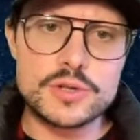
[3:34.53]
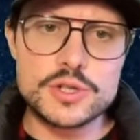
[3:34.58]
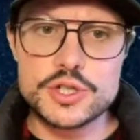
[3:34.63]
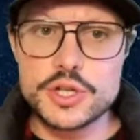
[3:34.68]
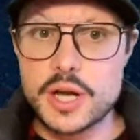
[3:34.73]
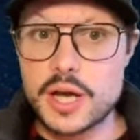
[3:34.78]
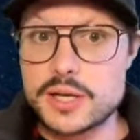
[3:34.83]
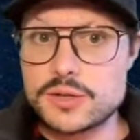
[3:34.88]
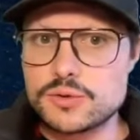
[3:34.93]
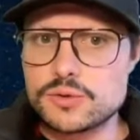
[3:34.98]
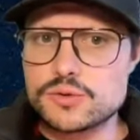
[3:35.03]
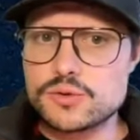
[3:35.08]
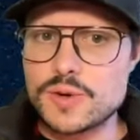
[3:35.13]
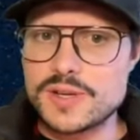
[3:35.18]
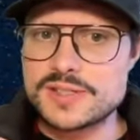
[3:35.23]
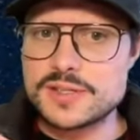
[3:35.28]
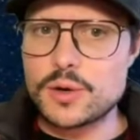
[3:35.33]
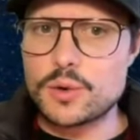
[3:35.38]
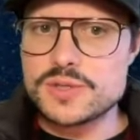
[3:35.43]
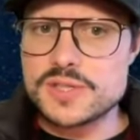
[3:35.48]
Les générations sont
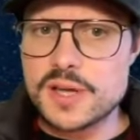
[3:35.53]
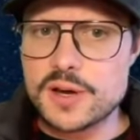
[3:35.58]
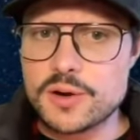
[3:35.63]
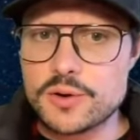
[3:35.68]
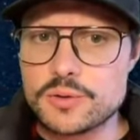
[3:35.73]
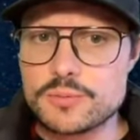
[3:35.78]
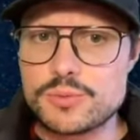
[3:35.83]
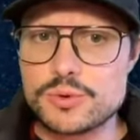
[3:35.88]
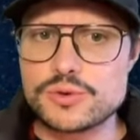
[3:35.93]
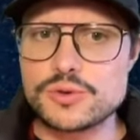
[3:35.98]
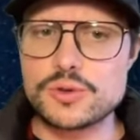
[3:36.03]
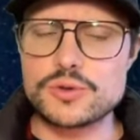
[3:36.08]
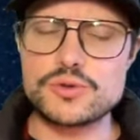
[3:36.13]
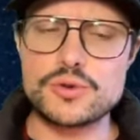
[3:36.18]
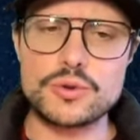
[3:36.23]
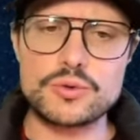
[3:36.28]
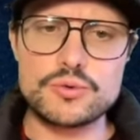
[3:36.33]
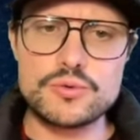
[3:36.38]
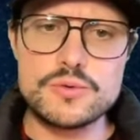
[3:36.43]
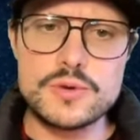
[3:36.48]
à 0,50%
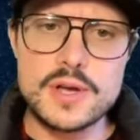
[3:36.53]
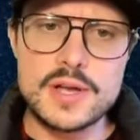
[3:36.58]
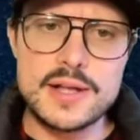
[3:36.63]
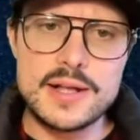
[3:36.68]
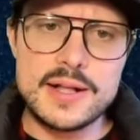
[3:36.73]
surtout.